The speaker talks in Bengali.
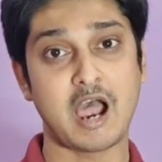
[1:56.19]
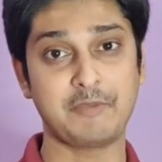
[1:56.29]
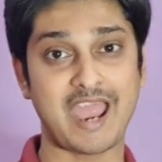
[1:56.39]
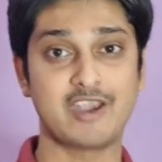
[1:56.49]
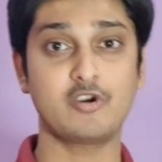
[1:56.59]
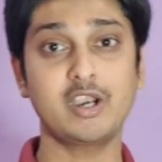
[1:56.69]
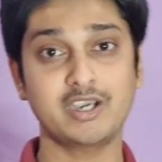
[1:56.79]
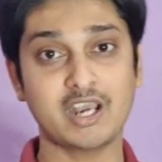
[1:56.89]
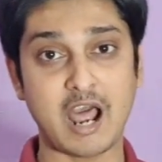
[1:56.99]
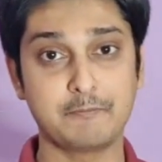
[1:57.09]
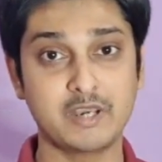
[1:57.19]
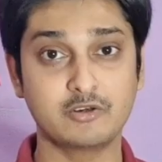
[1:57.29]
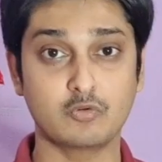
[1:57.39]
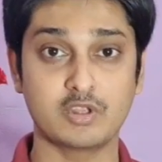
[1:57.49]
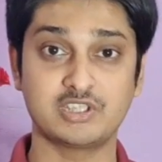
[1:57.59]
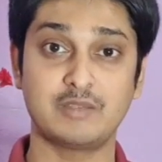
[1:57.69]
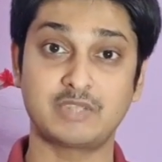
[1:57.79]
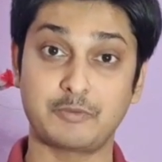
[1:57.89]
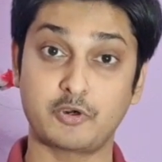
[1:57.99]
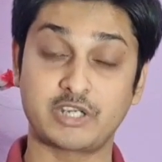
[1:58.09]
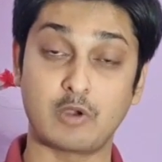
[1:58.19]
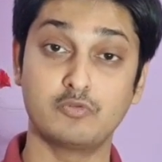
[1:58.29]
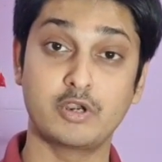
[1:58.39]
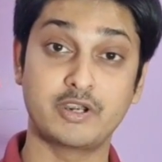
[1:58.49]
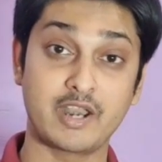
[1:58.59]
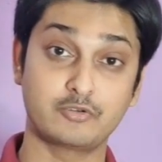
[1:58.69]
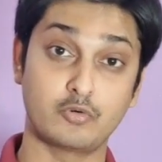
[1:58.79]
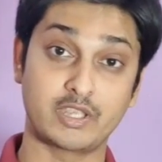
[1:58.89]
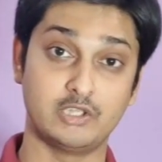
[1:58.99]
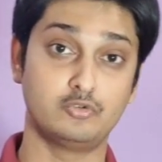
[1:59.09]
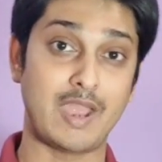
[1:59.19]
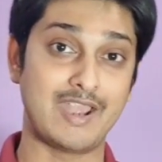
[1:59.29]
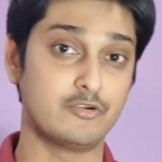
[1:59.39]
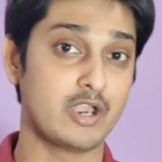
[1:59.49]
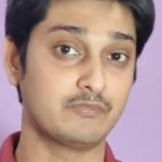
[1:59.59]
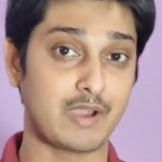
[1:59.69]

আমি অ্যান্ড্রয়েড টেন আপডেট করেছিলাম তারপর ডাউনগ্রেড করে কিন্তু অ্যান্ড্রয়েড